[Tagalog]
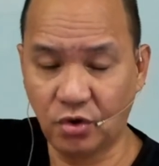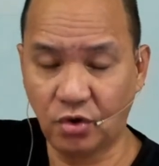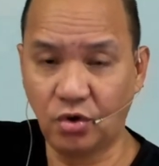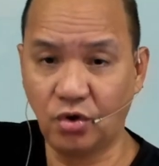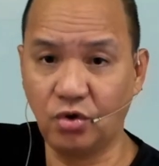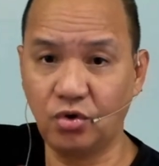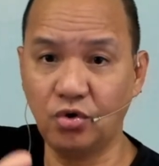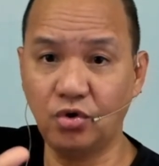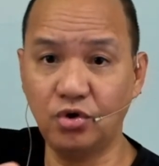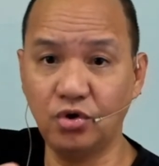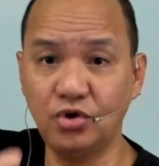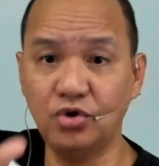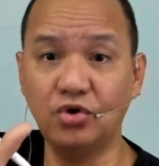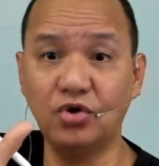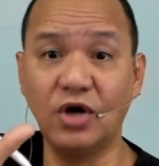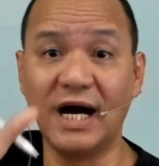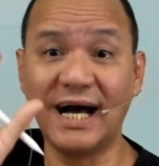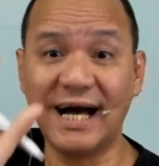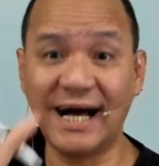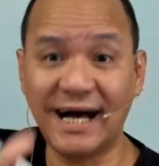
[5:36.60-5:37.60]
kung
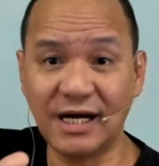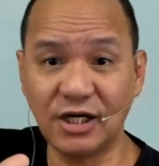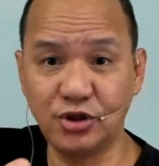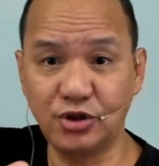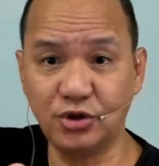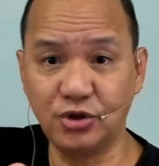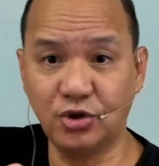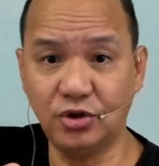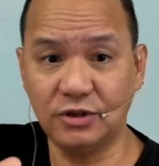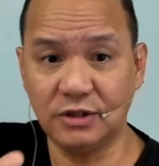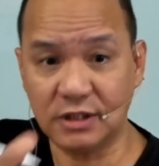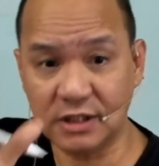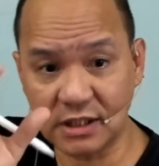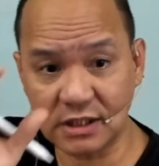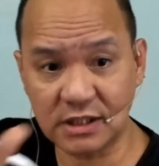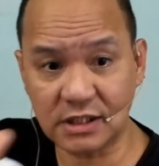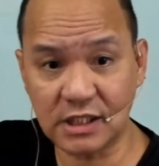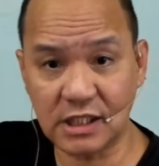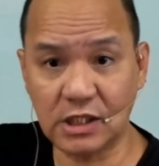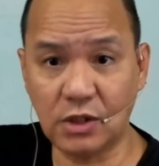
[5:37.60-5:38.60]
yung action
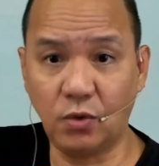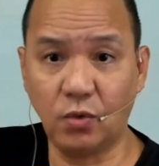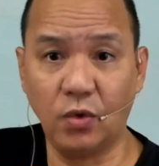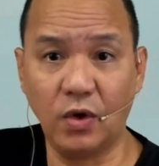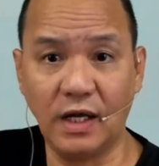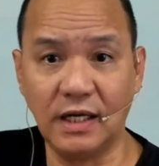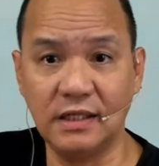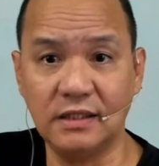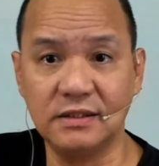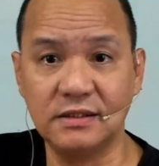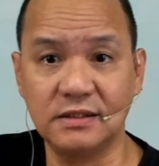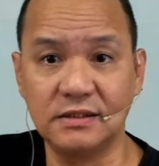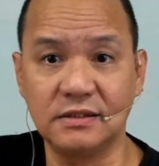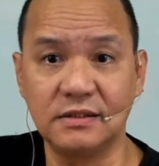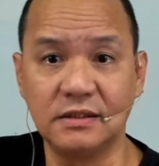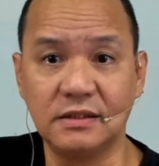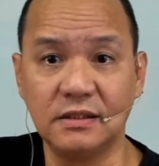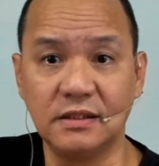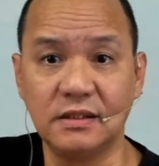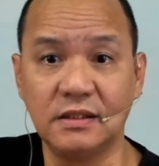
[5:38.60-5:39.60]
is equals
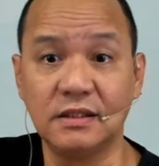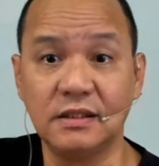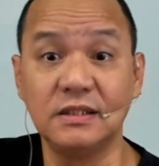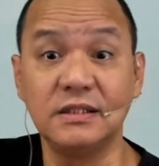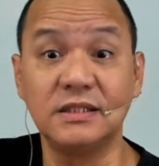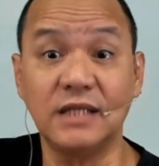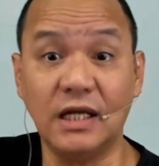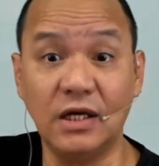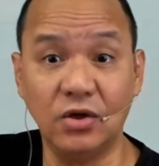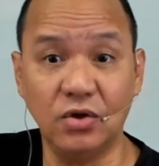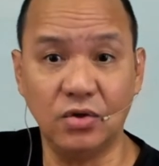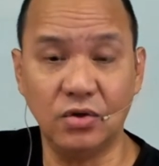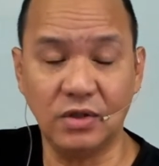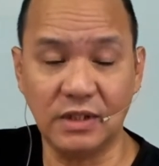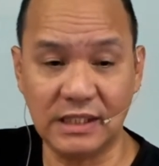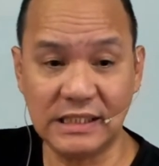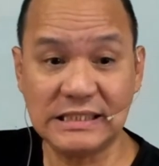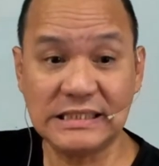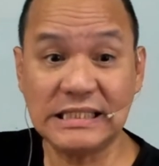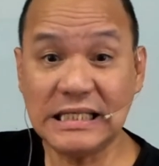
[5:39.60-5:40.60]
sa law,
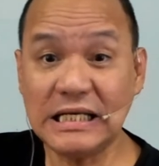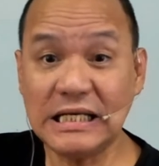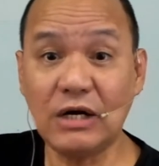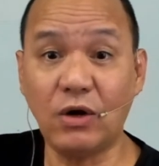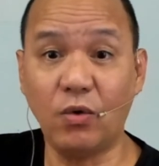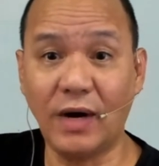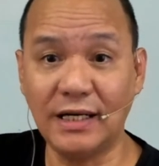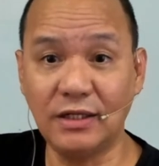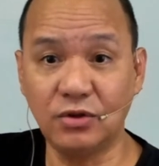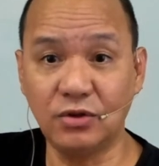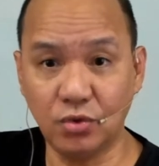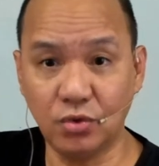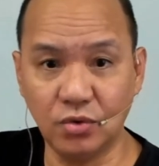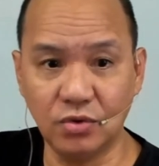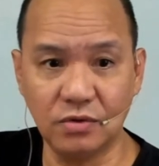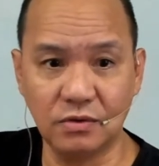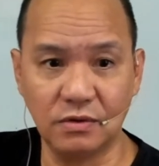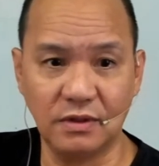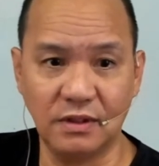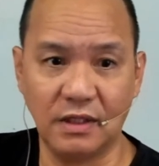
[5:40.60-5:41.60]
is equal to
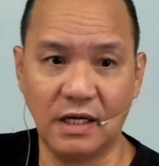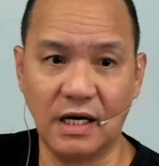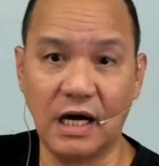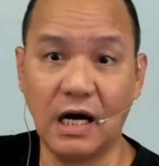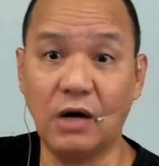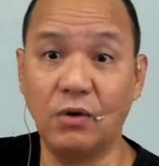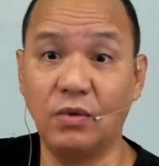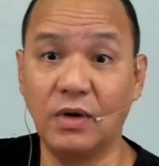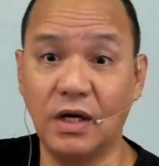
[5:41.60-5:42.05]
our